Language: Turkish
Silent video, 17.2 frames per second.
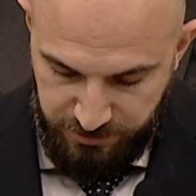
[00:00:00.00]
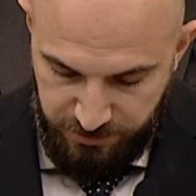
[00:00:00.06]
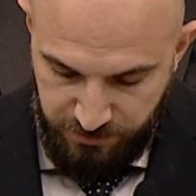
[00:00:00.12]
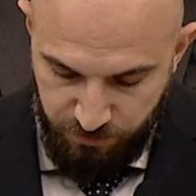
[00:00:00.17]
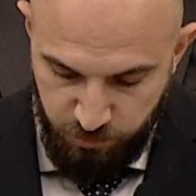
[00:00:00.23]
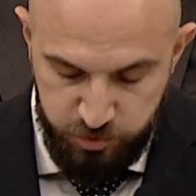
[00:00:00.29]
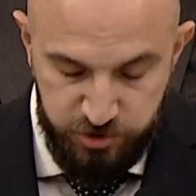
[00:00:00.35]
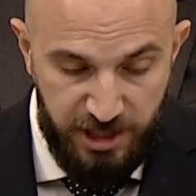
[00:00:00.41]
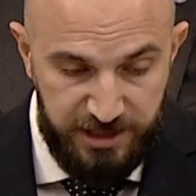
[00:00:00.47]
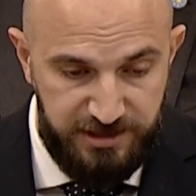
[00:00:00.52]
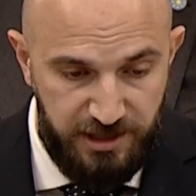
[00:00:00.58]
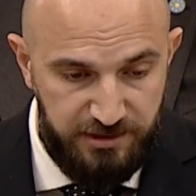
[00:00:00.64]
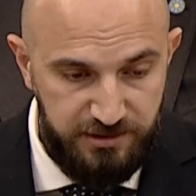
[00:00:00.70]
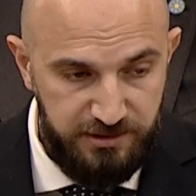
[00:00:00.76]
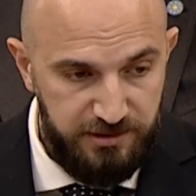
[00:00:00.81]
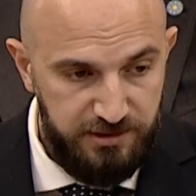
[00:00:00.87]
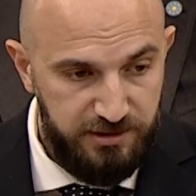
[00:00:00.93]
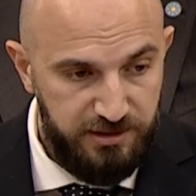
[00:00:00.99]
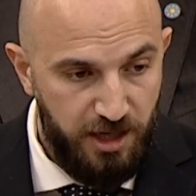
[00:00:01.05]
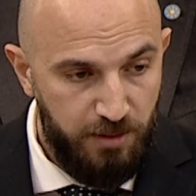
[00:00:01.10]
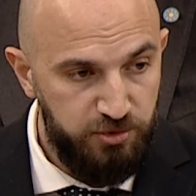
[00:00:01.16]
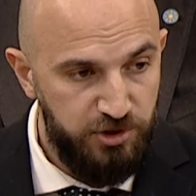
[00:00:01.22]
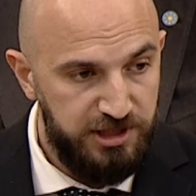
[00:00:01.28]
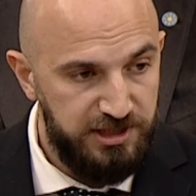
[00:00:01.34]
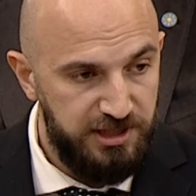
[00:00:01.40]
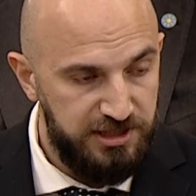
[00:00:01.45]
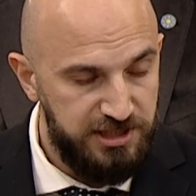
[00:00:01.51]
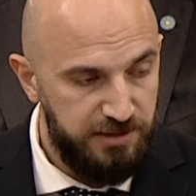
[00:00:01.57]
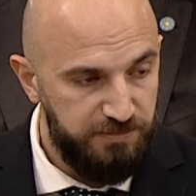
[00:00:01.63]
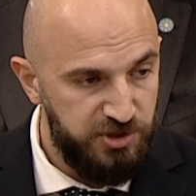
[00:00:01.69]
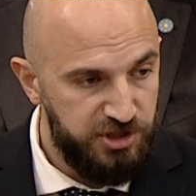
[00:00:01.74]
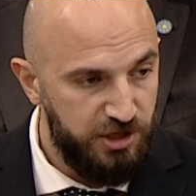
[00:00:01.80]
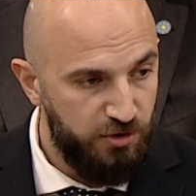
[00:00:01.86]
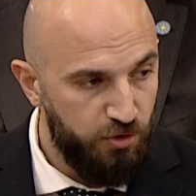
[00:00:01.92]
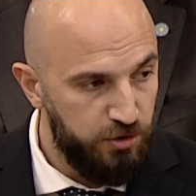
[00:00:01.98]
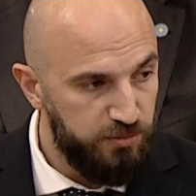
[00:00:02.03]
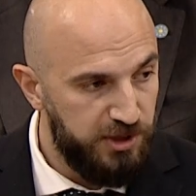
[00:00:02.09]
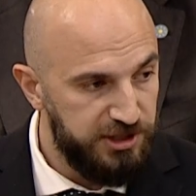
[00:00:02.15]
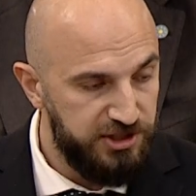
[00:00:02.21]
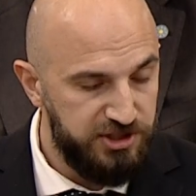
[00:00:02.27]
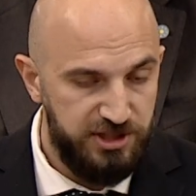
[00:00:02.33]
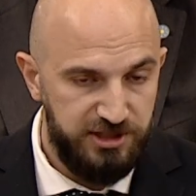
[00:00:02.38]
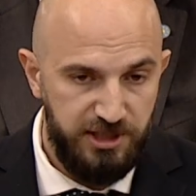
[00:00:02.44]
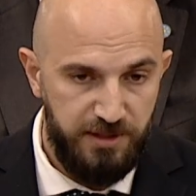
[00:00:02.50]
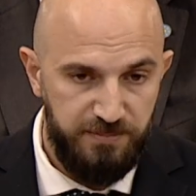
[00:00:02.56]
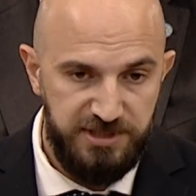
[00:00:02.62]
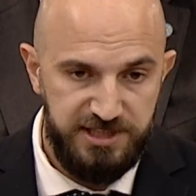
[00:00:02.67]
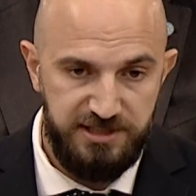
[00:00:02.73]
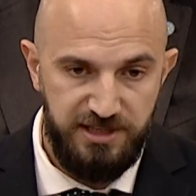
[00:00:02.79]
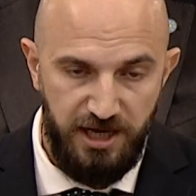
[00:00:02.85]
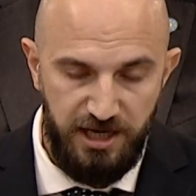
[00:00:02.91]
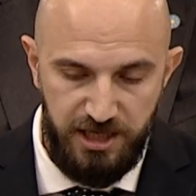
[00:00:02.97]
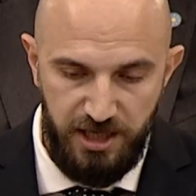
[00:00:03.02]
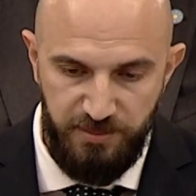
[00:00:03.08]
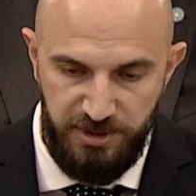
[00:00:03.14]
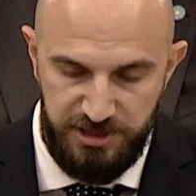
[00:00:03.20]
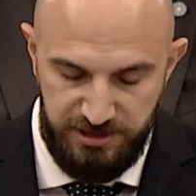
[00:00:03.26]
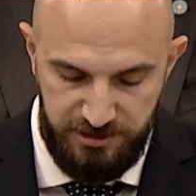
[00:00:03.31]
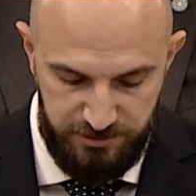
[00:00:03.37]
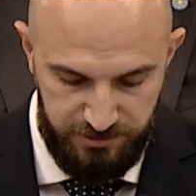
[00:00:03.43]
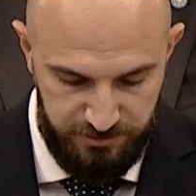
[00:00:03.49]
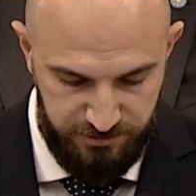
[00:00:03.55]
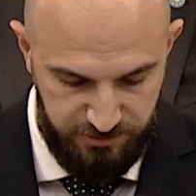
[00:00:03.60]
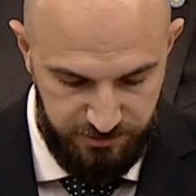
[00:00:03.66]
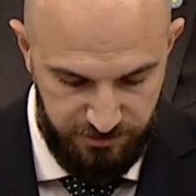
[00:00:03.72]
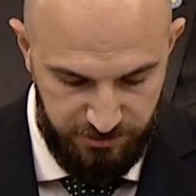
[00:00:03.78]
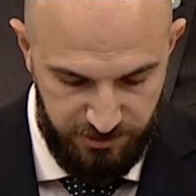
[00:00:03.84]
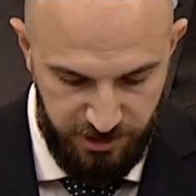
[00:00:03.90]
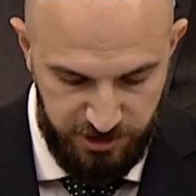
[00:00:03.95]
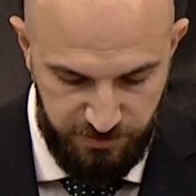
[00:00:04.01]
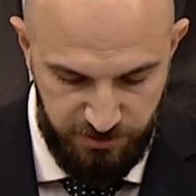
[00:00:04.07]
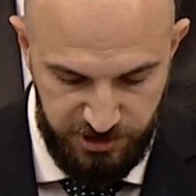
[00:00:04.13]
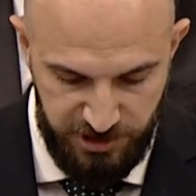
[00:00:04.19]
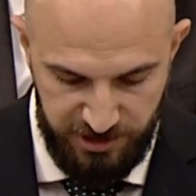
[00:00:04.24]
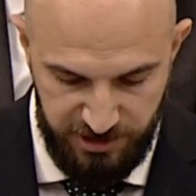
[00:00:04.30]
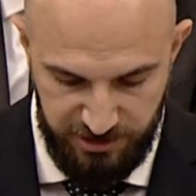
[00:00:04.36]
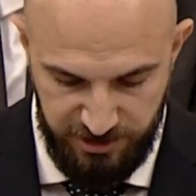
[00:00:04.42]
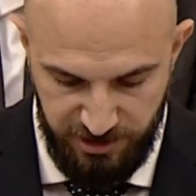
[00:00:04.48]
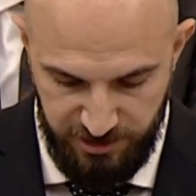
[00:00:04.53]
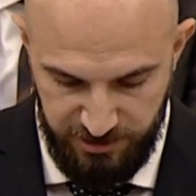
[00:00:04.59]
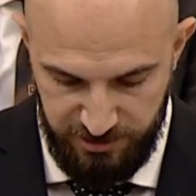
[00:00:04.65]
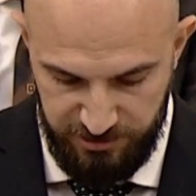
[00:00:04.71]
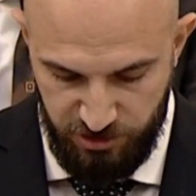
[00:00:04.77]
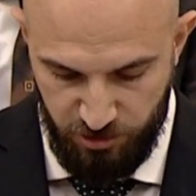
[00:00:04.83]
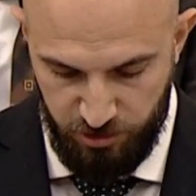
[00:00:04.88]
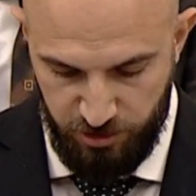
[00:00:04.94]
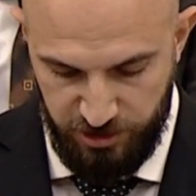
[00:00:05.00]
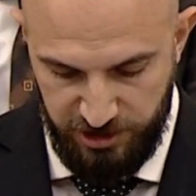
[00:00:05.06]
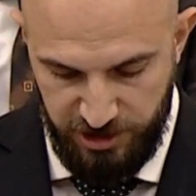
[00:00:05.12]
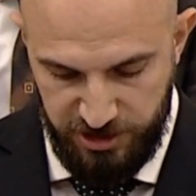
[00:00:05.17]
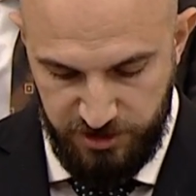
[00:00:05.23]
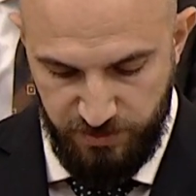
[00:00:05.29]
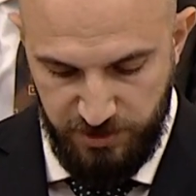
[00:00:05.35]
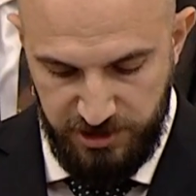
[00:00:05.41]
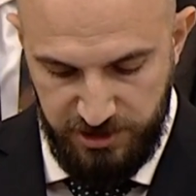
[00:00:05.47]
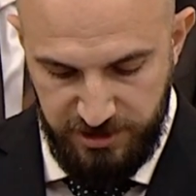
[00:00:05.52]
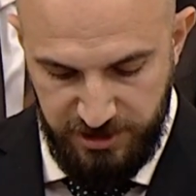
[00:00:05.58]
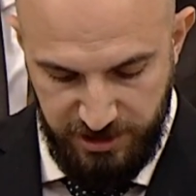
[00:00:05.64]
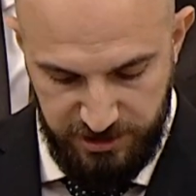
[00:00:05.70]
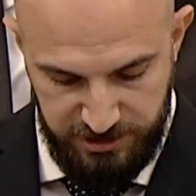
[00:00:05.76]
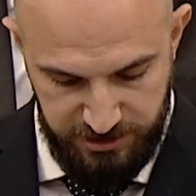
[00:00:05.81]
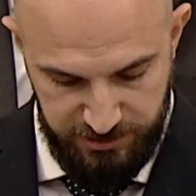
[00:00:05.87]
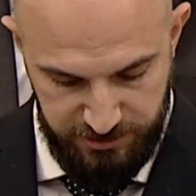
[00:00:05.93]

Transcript: Bu zaten e, kabul edilecek bir şey olmadığı için de bizi de aramadı. Hiçbir şekilde diyaloğa geçmedi. Direkt